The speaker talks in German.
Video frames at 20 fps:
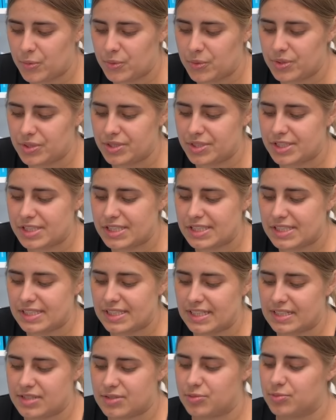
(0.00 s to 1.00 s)

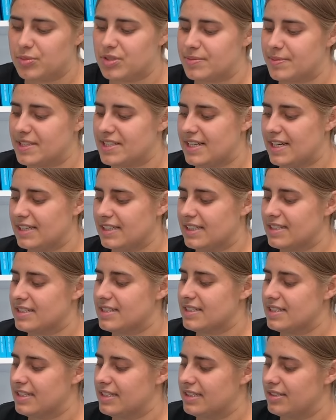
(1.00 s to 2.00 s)
Und dazu muss man sagen,
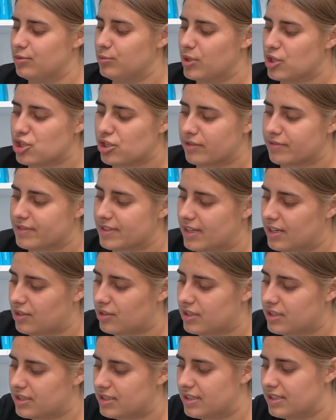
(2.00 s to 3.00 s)
dass die Überschriften
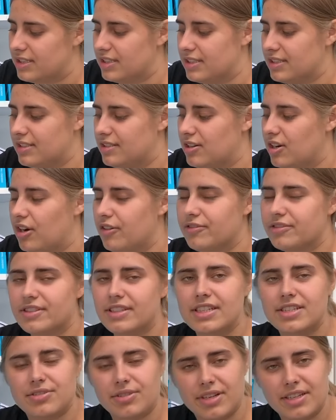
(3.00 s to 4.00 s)
auch äh, oft
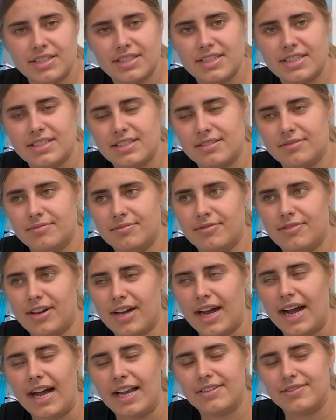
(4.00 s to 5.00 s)
nicht so richtig
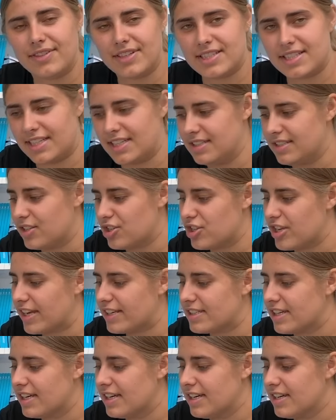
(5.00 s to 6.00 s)
verraten, was dahinter
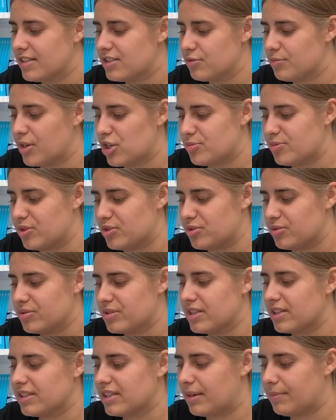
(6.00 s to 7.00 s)
steckt zum Beispiel ist
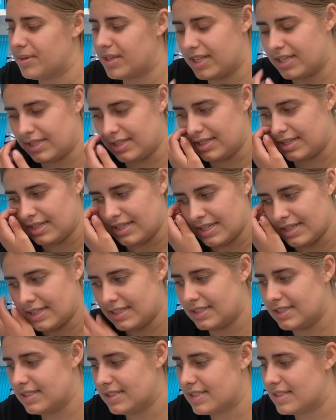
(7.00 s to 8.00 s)
unser Kapitel
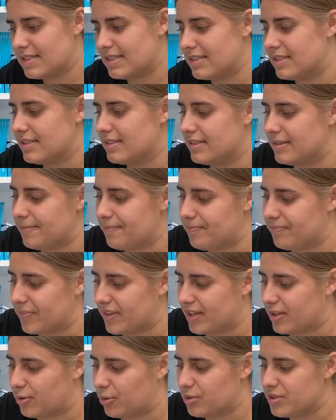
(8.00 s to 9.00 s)
ist
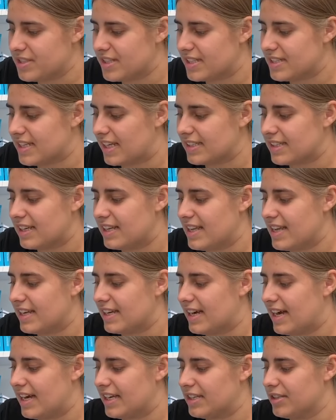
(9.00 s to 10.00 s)
ähm,
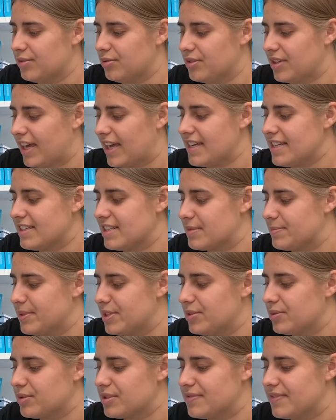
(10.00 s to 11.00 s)
Grundsatzangelegenheiten und Recht des
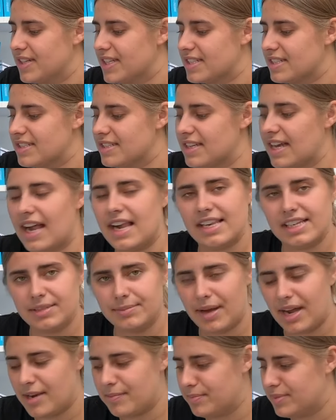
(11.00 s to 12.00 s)
Bildungswesens,
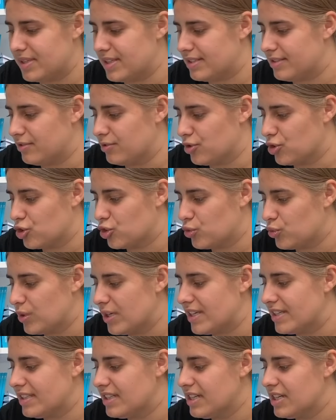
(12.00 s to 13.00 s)
allgemeinbildende
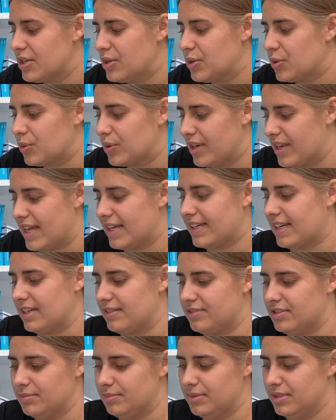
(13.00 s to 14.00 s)
Schulen und
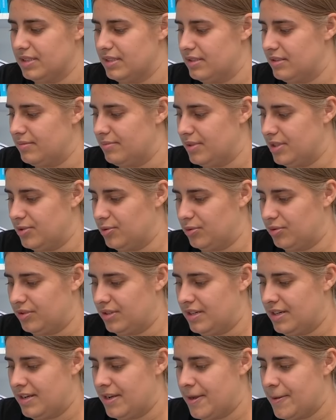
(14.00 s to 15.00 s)

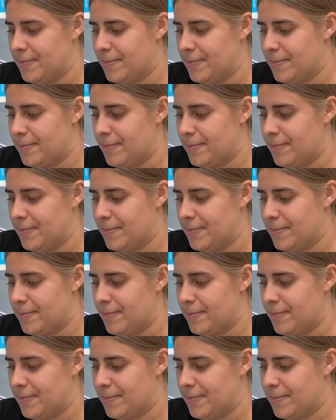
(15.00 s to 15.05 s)
Lehrkräftebildung.